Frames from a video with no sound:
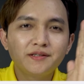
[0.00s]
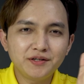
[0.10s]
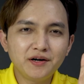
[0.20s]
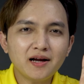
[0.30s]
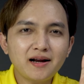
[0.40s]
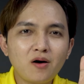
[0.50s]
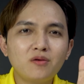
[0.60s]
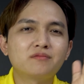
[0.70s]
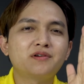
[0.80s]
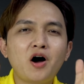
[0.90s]
Chưa hết
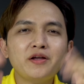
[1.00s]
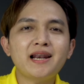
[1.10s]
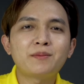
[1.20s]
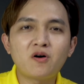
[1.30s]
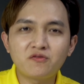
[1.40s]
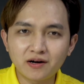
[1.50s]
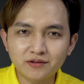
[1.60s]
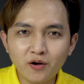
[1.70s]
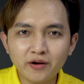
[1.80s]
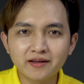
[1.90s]
đâu, đó chỉ là một phần
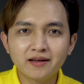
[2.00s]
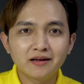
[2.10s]
thôi.